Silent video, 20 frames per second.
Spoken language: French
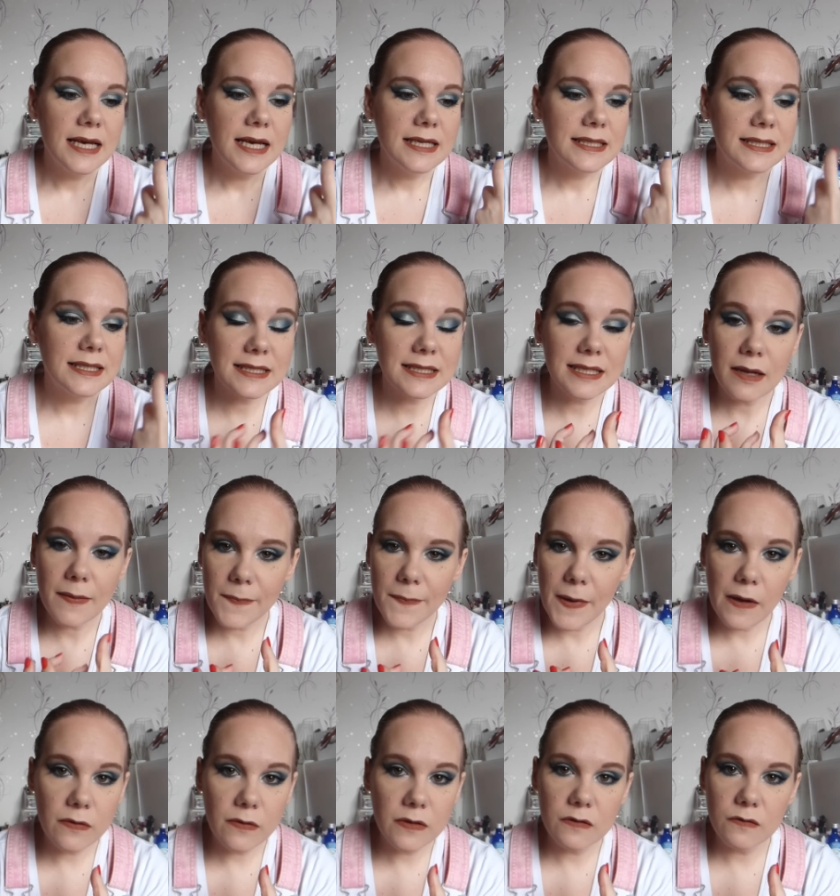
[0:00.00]
c'est
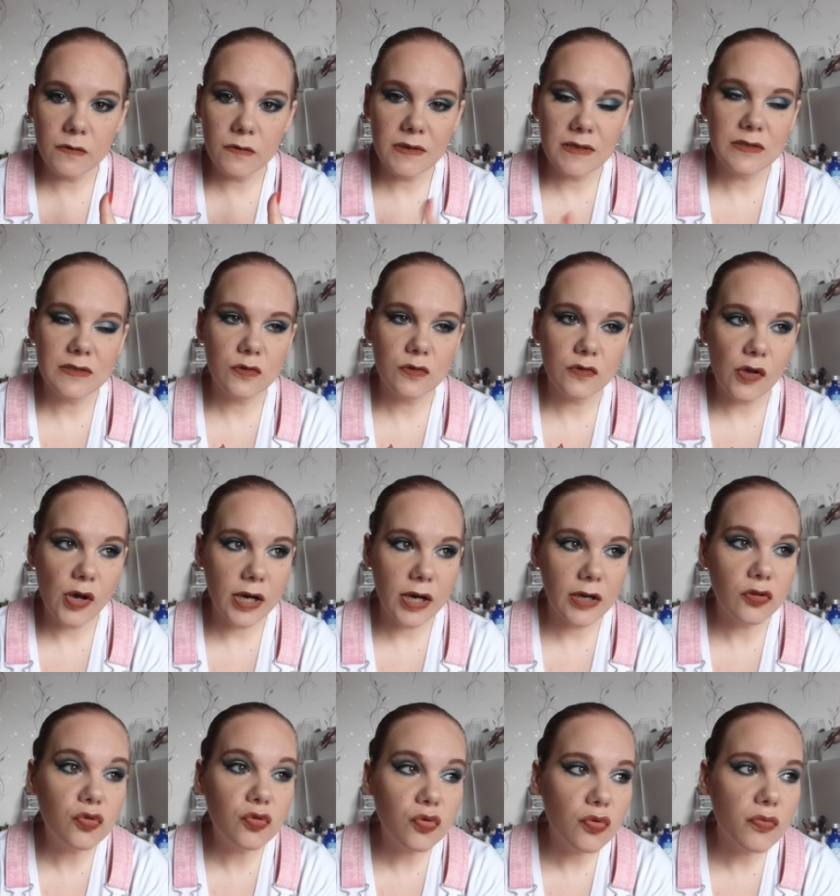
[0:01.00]
sympa au niveau des odeurs
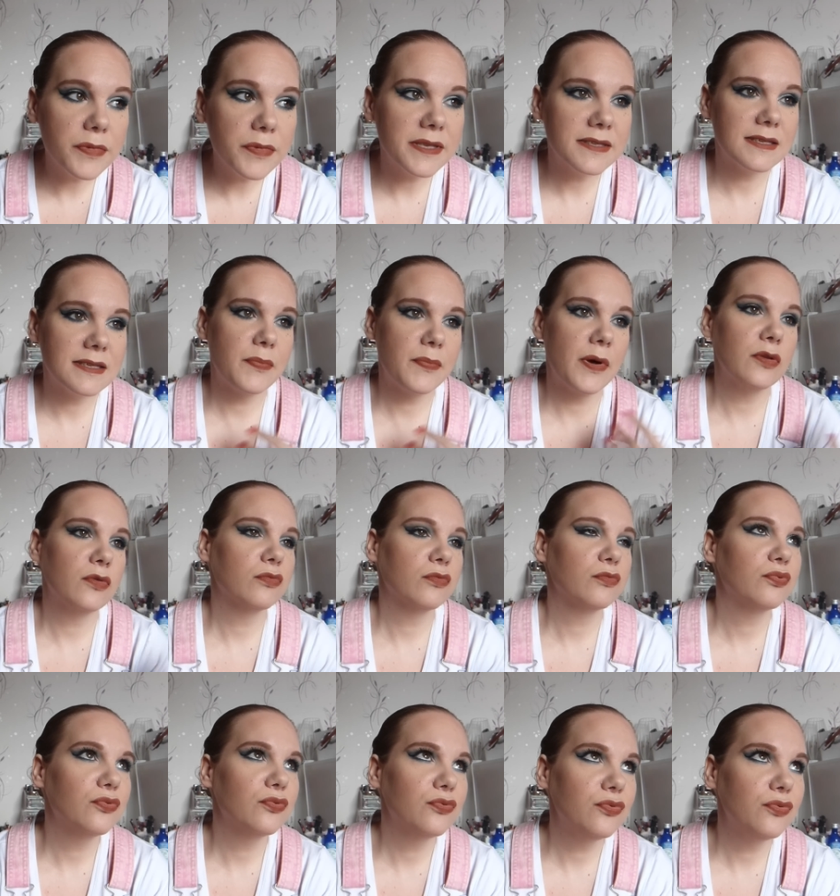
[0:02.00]
et tout. Mais c'est pas non
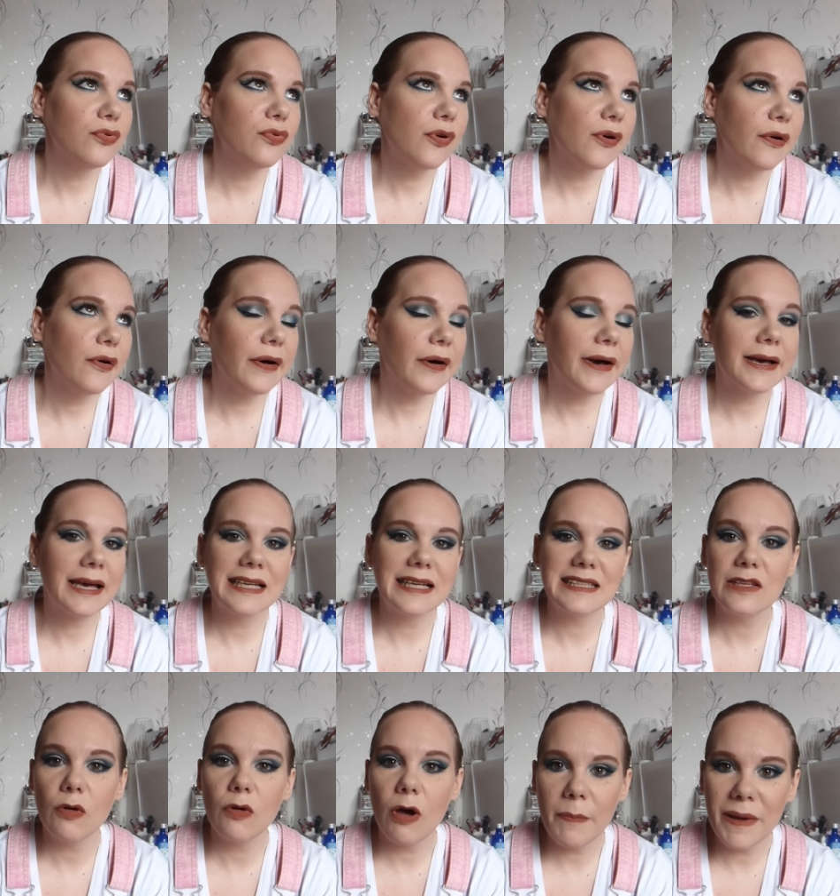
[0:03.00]
plus euh, à
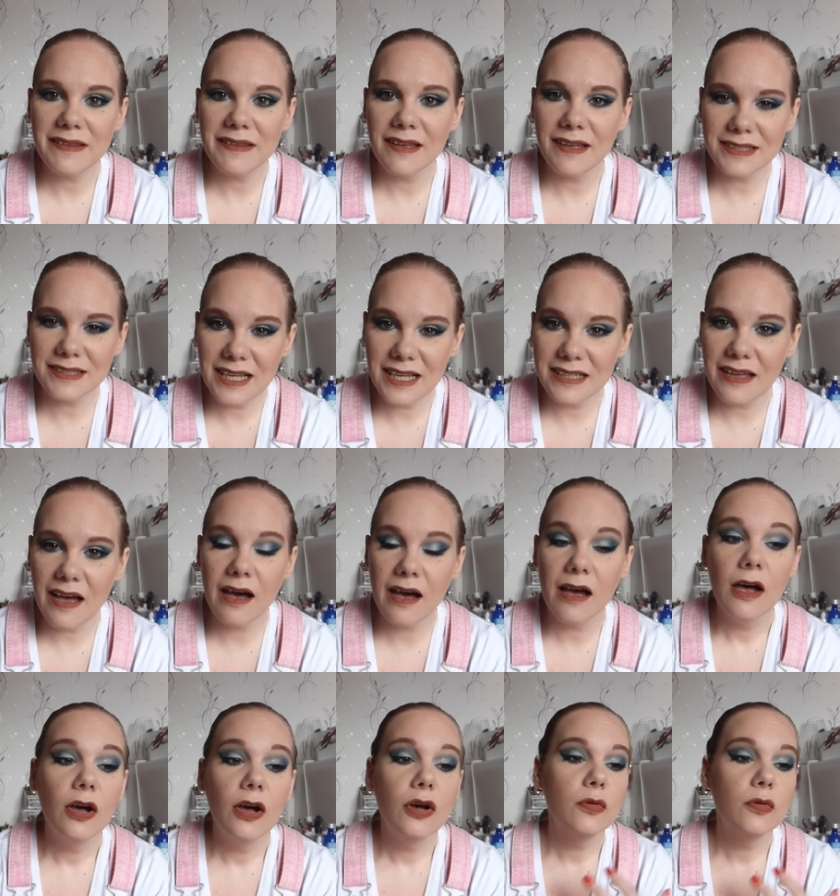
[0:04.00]
casser trois pattes et un canard.